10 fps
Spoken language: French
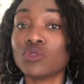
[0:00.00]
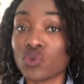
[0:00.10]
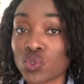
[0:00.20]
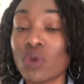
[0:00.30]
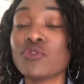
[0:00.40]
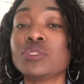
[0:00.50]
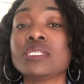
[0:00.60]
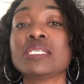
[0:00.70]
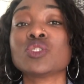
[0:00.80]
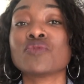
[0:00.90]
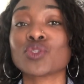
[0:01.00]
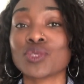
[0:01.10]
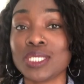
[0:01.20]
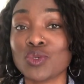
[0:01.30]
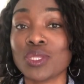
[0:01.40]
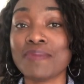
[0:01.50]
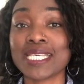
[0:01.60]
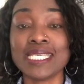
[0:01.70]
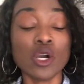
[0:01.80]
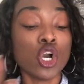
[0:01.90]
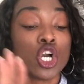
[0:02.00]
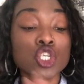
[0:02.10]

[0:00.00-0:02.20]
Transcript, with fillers: Donc soit vous l'utilisez sur votre disque démaquillant,